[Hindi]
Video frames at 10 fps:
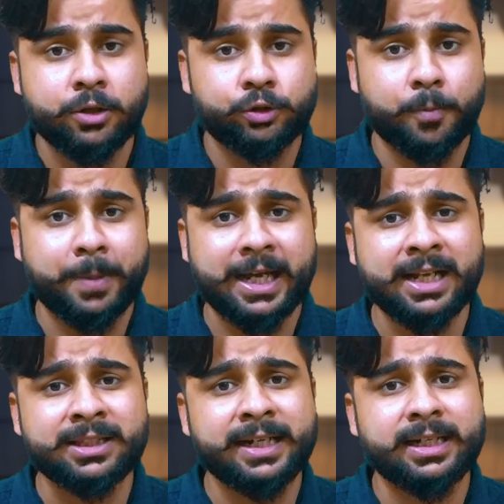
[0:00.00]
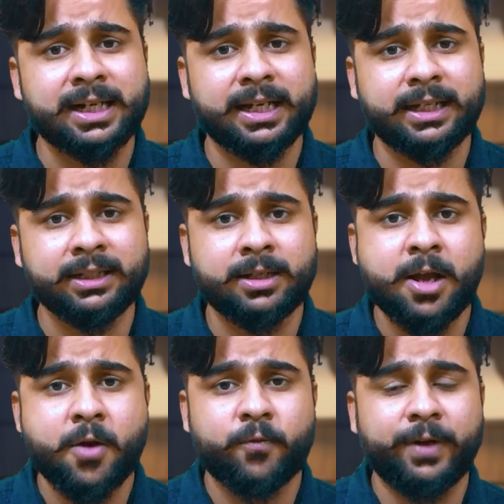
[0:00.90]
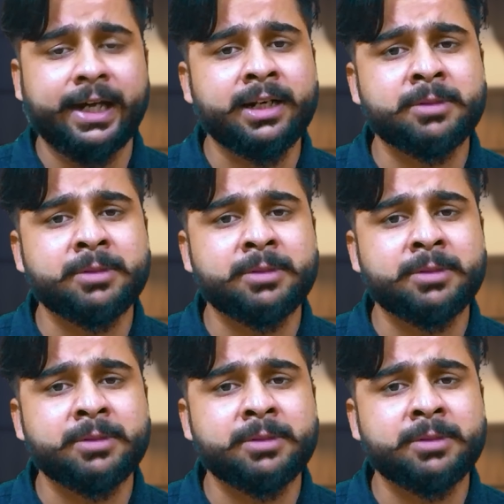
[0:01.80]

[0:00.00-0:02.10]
सो so, पहला तरीका है वेंडिंग